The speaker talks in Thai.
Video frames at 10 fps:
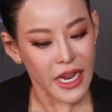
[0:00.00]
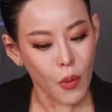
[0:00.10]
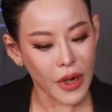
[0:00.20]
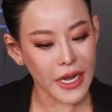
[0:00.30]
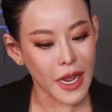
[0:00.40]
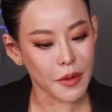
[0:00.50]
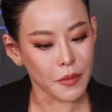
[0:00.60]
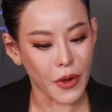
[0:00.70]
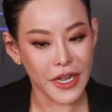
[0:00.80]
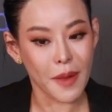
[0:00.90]
ี้ยวันเนี้ย
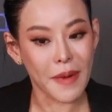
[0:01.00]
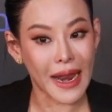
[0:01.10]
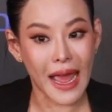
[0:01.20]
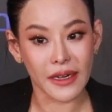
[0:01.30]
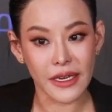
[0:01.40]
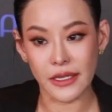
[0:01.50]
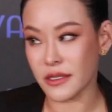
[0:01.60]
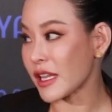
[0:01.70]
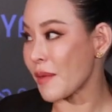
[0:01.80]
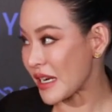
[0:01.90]
วันเนี้ยพลังดี
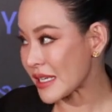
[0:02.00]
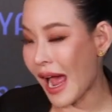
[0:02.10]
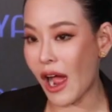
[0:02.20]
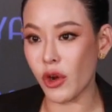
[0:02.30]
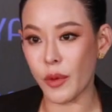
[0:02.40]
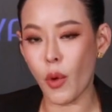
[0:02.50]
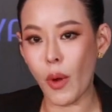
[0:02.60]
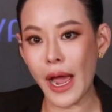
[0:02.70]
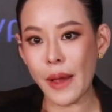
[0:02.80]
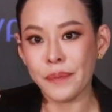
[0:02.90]
ตั้งแต่เมื่อเช้า เลยเพราะ
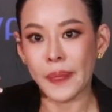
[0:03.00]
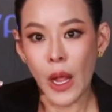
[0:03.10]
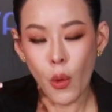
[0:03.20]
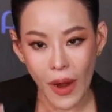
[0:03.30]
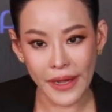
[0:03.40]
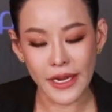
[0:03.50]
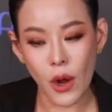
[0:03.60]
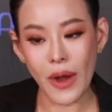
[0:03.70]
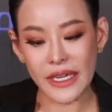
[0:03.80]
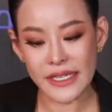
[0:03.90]
ว่าวันเนี้ย
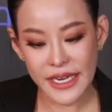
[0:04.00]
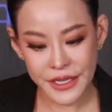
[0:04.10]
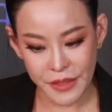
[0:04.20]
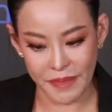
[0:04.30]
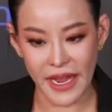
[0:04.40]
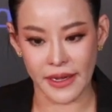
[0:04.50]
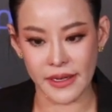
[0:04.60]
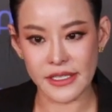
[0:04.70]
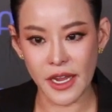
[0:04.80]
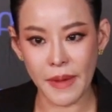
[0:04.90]
วันที่
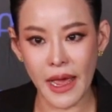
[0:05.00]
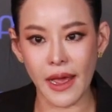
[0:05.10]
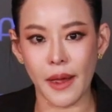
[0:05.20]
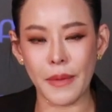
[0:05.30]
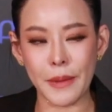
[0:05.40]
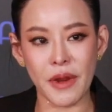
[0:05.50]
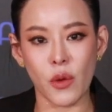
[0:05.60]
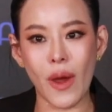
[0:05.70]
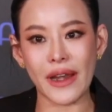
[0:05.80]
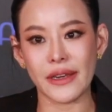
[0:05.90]
21ใช่ป่ะมันเป็น
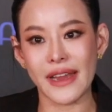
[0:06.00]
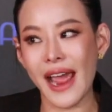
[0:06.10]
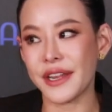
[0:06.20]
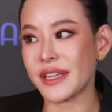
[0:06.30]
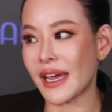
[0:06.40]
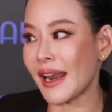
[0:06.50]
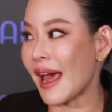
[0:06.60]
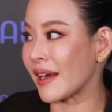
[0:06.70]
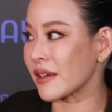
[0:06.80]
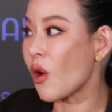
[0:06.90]
วันย้ายสัก
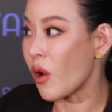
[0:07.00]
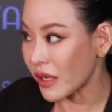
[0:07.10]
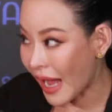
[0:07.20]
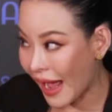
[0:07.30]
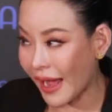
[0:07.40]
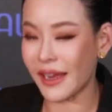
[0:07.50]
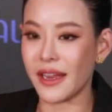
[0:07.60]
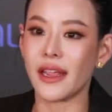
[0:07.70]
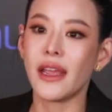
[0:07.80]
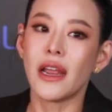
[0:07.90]
ราชของไทย
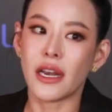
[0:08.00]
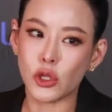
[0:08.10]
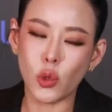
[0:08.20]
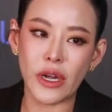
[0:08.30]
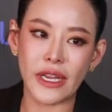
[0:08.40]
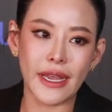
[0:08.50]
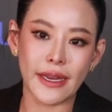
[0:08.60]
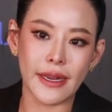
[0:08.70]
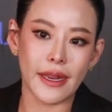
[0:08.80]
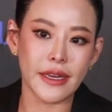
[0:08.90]
แล้วตัวหนิงเอง
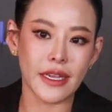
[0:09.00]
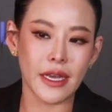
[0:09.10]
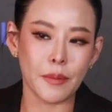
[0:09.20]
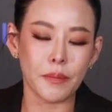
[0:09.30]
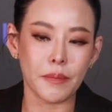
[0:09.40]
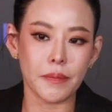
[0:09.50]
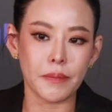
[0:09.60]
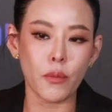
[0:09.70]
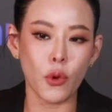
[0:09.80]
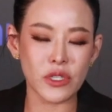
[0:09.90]
เนี่ยหนิงอ่ะ
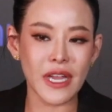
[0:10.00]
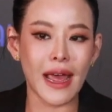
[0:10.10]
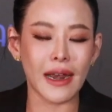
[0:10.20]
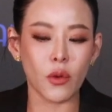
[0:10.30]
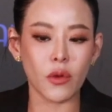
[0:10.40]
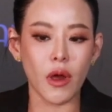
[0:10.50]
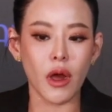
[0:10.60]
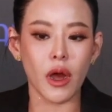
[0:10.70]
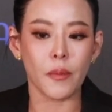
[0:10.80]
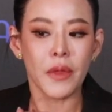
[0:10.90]
บูชาแล้วก็
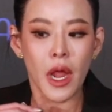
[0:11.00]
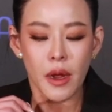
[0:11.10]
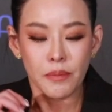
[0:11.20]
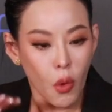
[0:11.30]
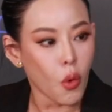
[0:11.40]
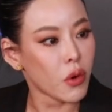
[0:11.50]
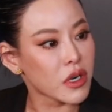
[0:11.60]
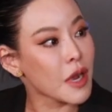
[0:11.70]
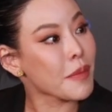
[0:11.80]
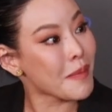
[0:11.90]
มู
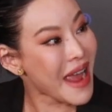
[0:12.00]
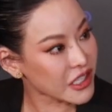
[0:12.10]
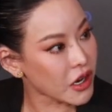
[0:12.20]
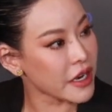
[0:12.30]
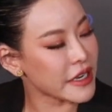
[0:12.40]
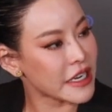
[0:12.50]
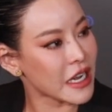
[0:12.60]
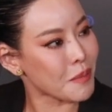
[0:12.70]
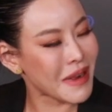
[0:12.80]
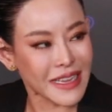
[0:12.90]
เรื่องพระแม่ธรณี
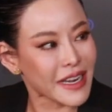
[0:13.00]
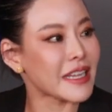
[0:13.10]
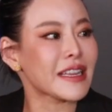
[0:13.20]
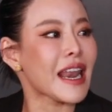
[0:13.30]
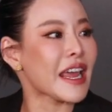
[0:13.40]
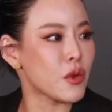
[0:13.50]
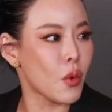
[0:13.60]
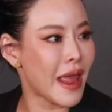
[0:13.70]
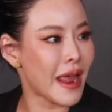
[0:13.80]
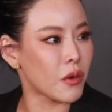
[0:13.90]
มาแต่ไหนแต่ไรอยู่
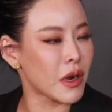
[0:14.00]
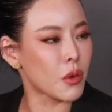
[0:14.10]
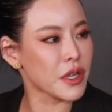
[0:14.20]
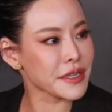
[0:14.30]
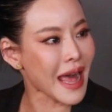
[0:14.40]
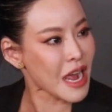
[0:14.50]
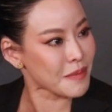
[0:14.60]
แล้ว เราก็สร้าง